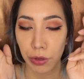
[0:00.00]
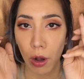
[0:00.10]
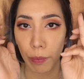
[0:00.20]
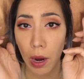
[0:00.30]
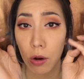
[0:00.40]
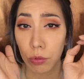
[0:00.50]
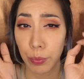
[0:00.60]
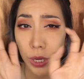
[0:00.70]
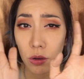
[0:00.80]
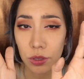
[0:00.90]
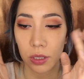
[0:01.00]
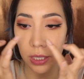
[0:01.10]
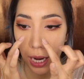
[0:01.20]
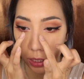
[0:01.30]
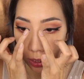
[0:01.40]
然后不要有不要有指
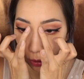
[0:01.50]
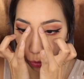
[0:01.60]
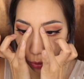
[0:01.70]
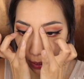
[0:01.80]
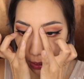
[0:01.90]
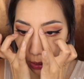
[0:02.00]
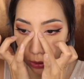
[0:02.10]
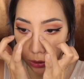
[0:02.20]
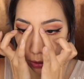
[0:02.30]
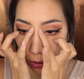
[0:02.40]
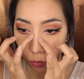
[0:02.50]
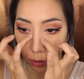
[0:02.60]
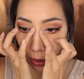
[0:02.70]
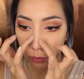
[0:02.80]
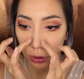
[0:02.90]
甲的状态，轻轻的往
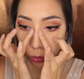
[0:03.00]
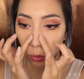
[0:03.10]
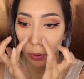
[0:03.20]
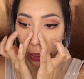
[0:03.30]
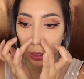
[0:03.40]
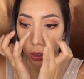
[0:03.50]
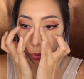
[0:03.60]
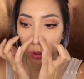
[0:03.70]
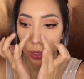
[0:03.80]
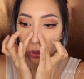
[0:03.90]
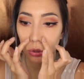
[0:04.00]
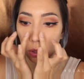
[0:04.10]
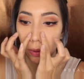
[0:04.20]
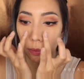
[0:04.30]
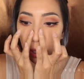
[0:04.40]
旁边推，推完之
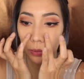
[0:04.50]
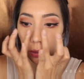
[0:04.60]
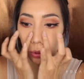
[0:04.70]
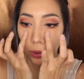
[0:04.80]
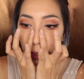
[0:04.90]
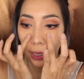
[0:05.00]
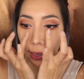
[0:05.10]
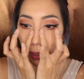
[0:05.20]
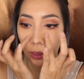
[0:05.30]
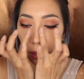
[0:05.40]
后往旁边推开。